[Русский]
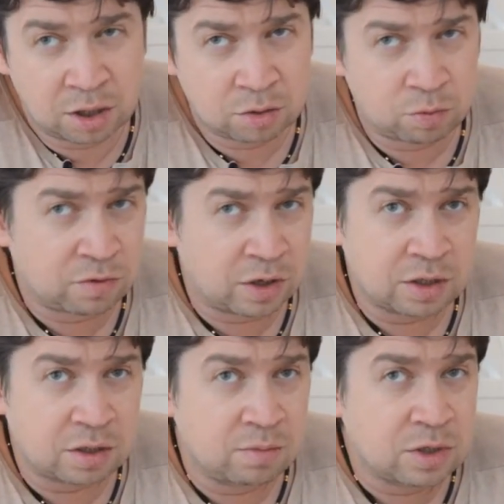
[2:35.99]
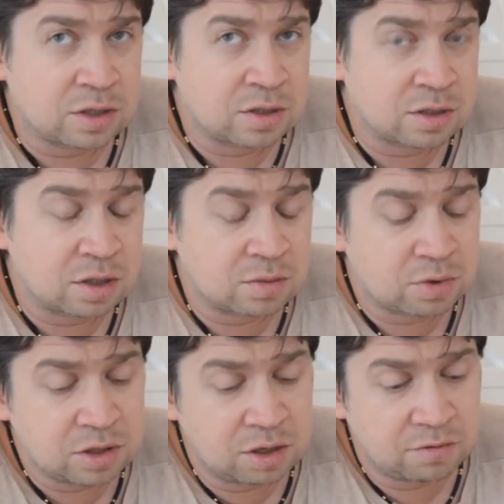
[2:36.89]
буквально там месяц назад
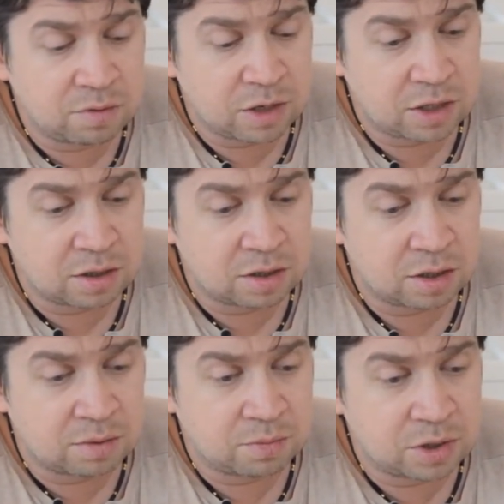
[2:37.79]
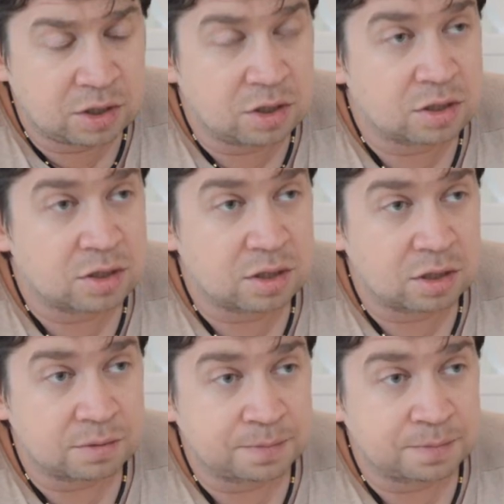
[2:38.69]
обратили внимание на ботанический сад,